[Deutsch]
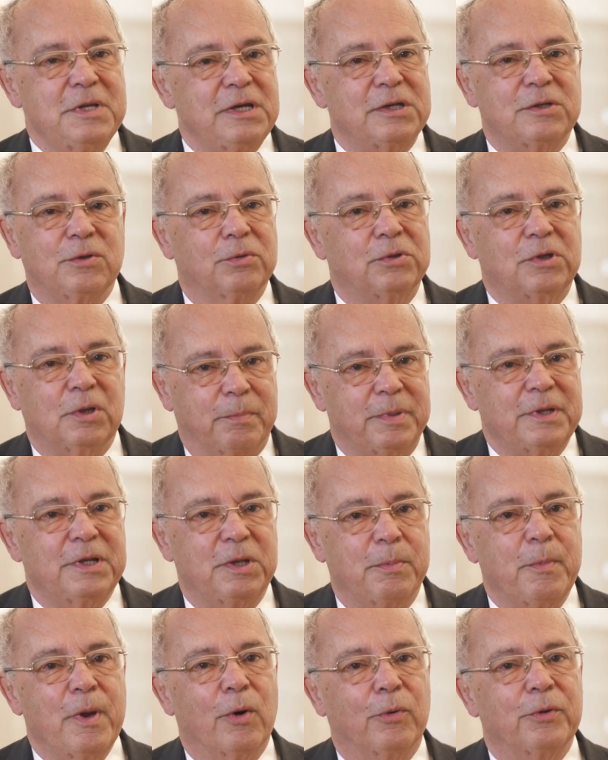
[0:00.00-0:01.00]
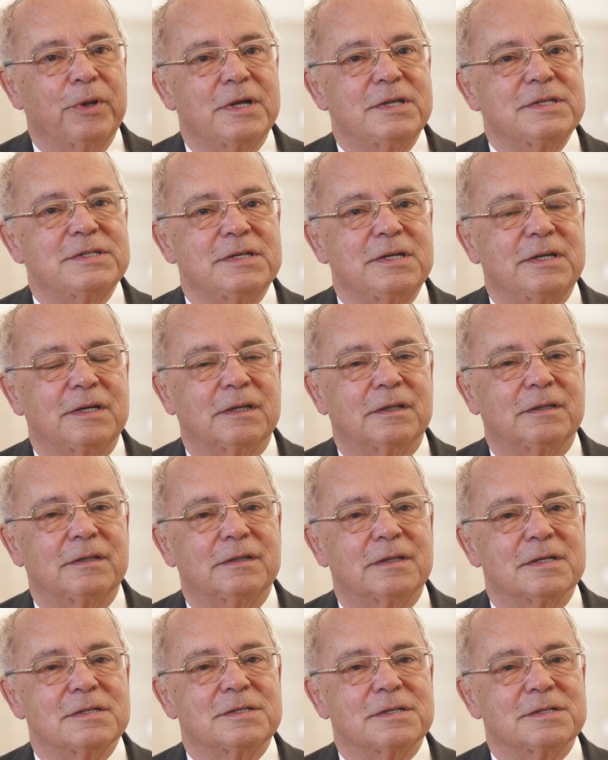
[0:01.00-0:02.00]
nicht, und da bin ich mir ohnehin sicher,
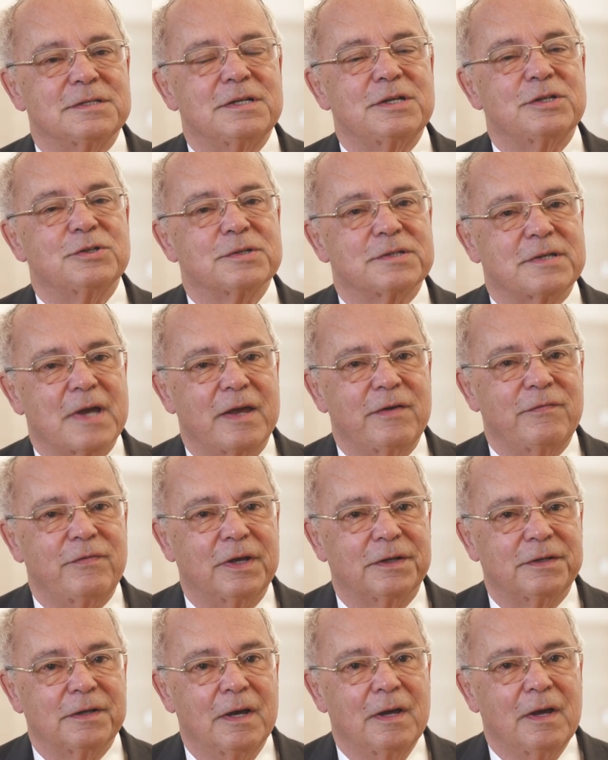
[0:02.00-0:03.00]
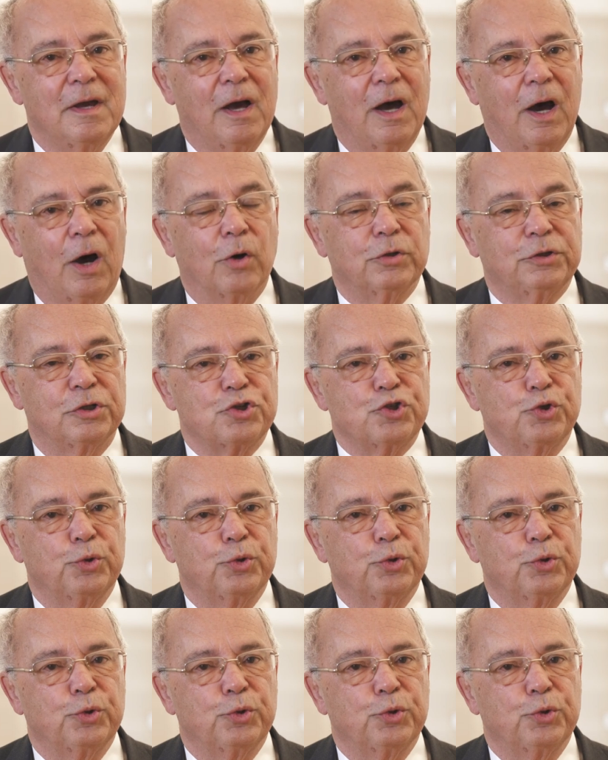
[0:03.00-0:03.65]
dass das nicht so sein wird, auch das